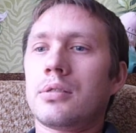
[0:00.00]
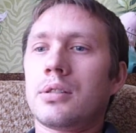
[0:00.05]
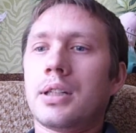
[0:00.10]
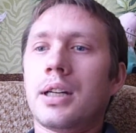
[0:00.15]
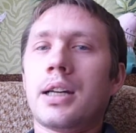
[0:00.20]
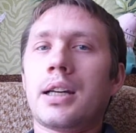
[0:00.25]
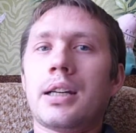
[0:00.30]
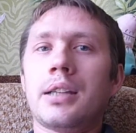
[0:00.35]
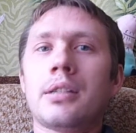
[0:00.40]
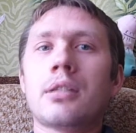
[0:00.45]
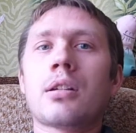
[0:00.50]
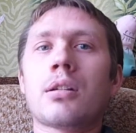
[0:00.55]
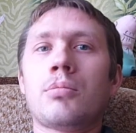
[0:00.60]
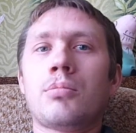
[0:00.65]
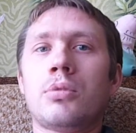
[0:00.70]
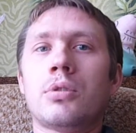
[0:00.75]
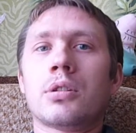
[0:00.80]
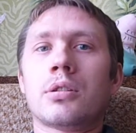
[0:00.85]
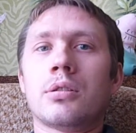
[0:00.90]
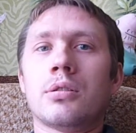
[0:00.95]
как они
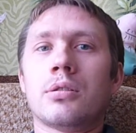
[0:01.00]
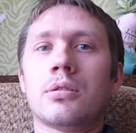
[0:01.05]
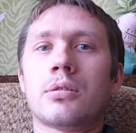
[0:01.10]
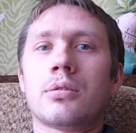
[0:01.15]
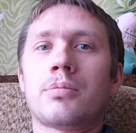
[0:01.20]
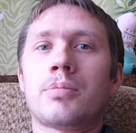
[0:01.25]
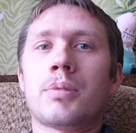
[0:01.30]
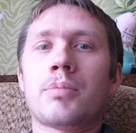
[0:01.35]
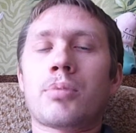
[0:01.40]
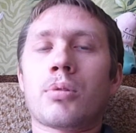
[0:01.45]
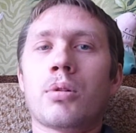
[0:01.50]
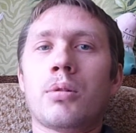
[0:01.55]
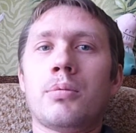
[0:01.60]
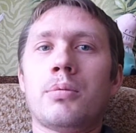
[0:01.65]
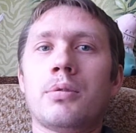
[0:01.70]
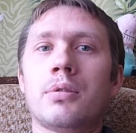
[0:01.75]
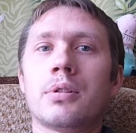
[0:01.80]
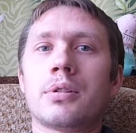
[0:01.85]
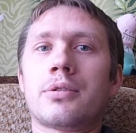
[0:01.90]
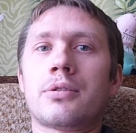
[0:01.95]
работают,
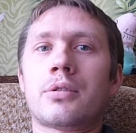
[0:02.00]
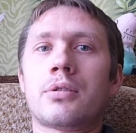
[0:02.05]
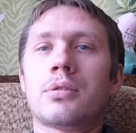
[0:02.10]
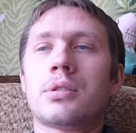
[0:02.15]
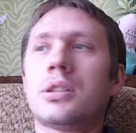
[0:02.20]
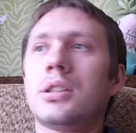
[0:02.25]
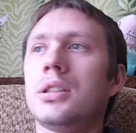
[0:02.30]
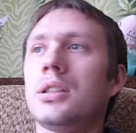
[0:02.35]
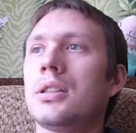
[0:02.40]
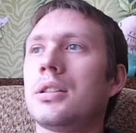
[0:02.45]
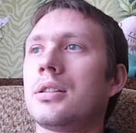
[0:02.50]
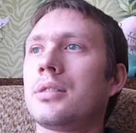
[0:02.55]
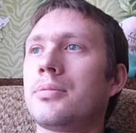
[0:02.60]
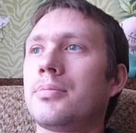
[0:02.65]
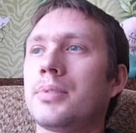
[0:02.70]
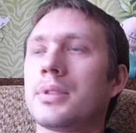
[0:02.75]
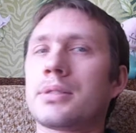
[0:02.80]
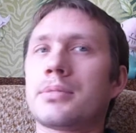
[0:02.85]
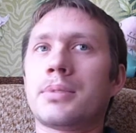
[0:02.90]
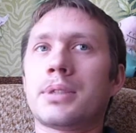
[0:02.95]
попробовать, включить их,
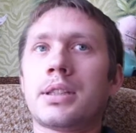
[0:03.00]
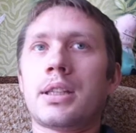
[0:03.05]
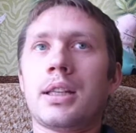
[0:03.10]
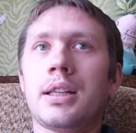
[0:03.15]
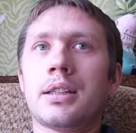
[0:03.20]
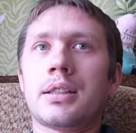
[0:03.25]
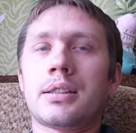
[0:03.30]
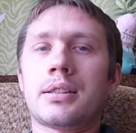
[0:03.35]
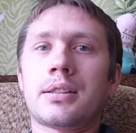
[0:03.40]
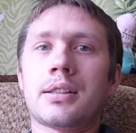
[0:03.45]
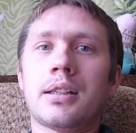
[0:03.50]
посмотреть,